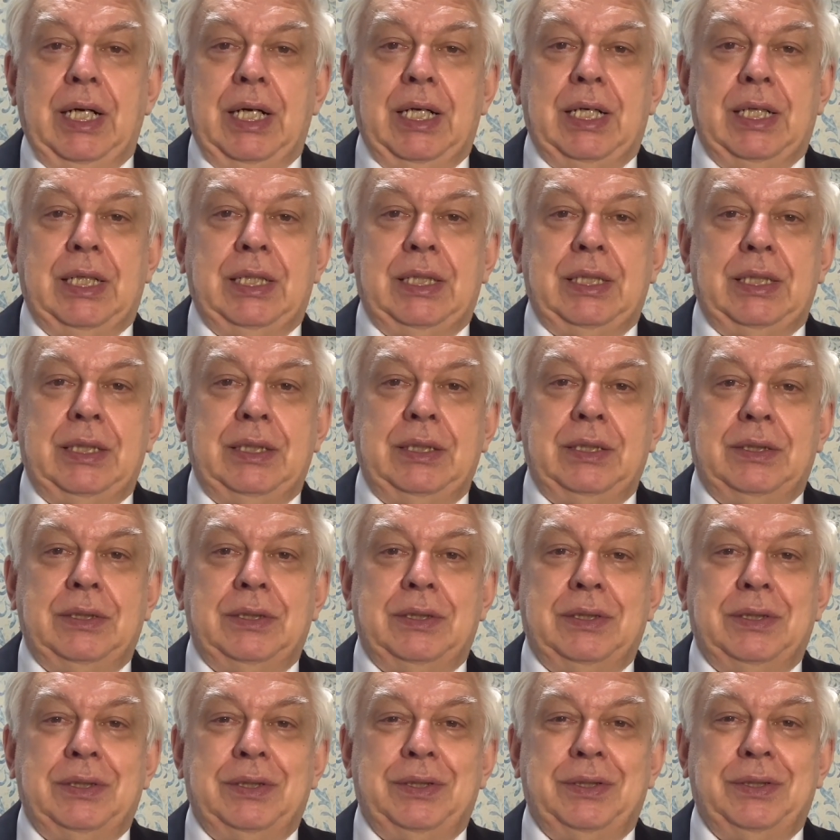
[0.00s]
あ
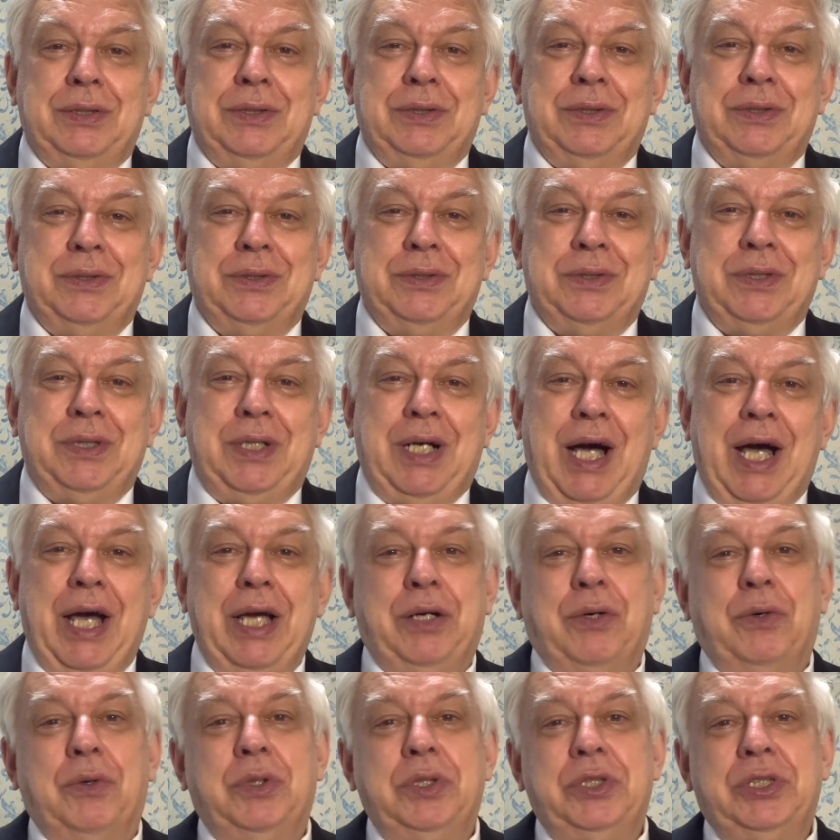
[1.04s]
の
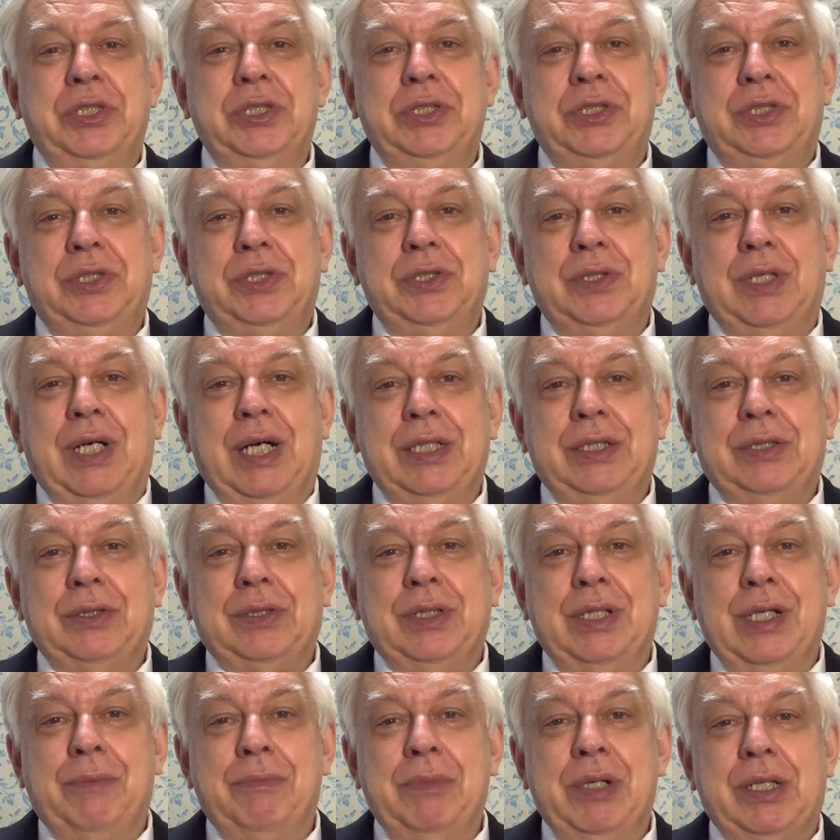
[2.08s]
外国人崇拝特
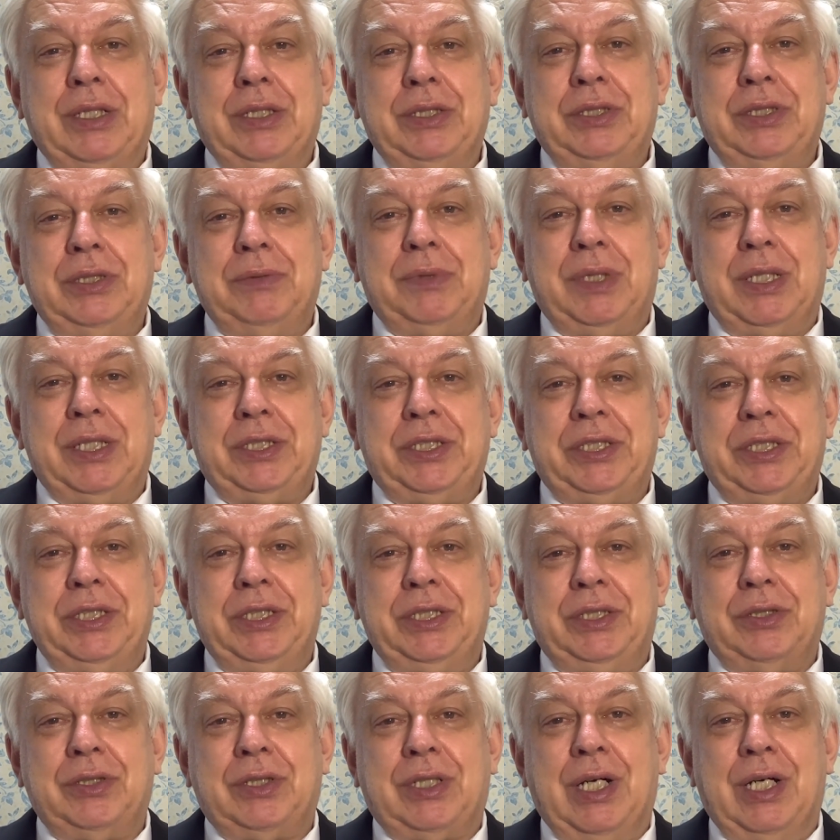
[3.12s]
にアメリカ素晴らしい
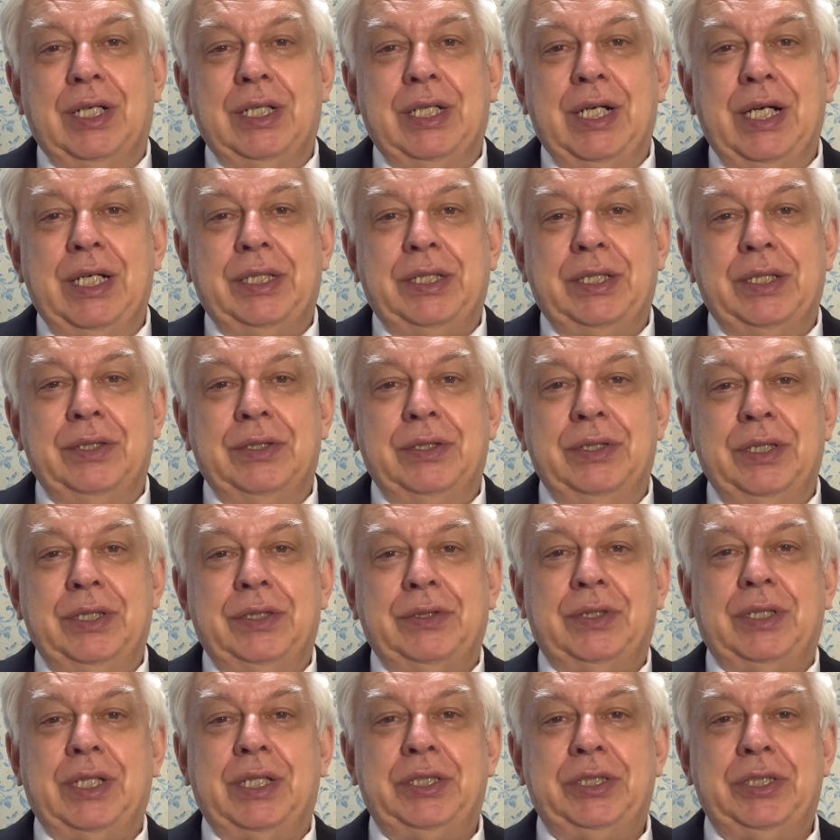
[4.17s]
と考えてる
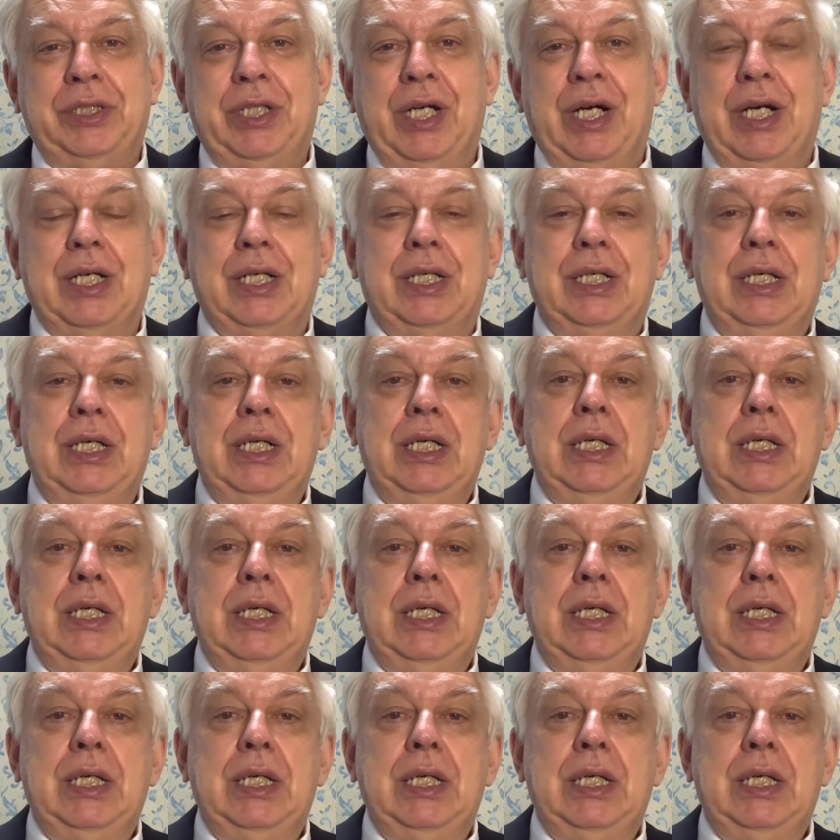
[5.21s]
人たちが